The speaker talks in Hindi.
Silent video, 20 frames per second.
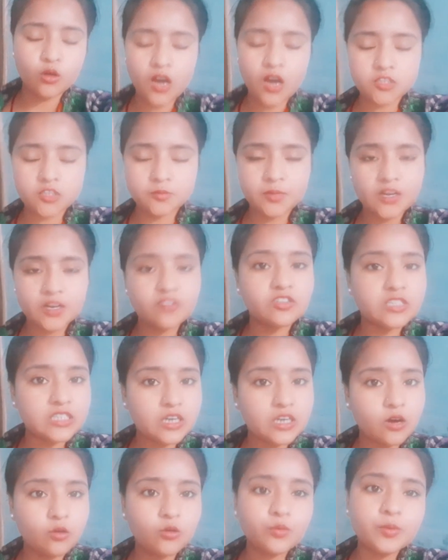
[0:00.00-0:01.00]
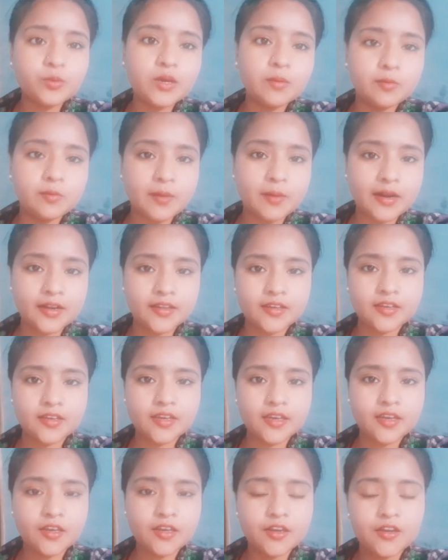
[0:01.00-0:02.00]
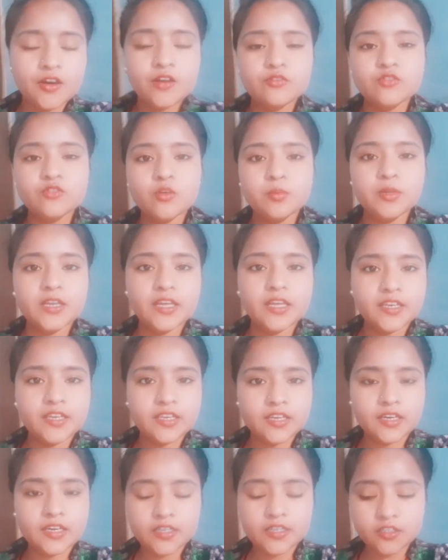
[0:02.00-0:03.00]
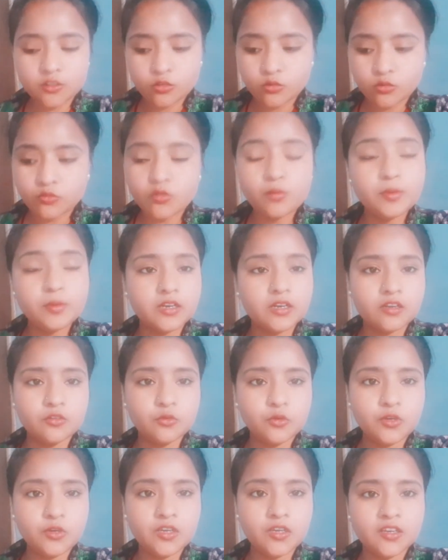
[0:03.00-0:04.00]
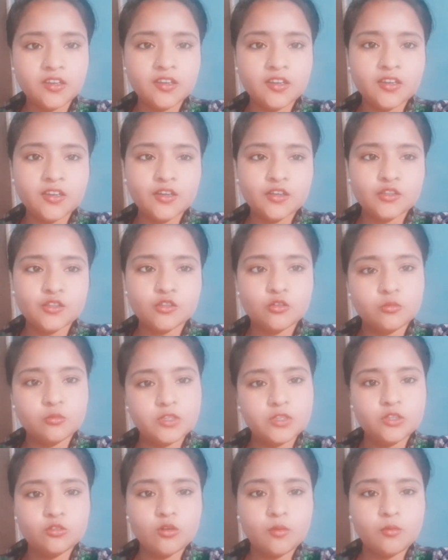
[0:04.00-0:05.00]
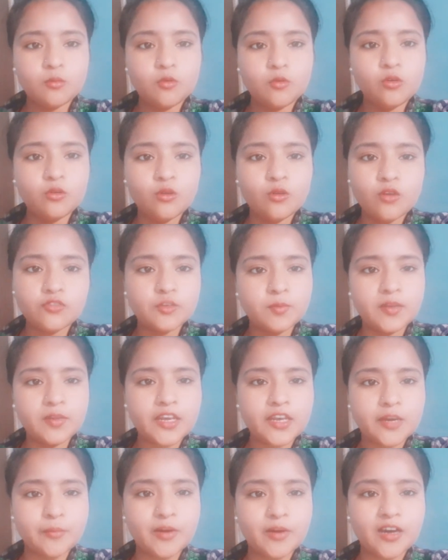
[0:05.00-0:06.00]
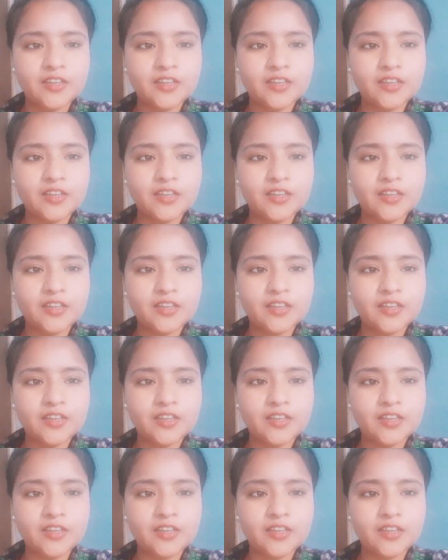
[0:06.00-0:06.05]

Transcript: और आज मेरा वर्कआउट भी अभी पेंडिंग है वो भी नहीं किया है तो वो भी करूँगी तो मिलती हूँ आपको कॉफ़ी पीने के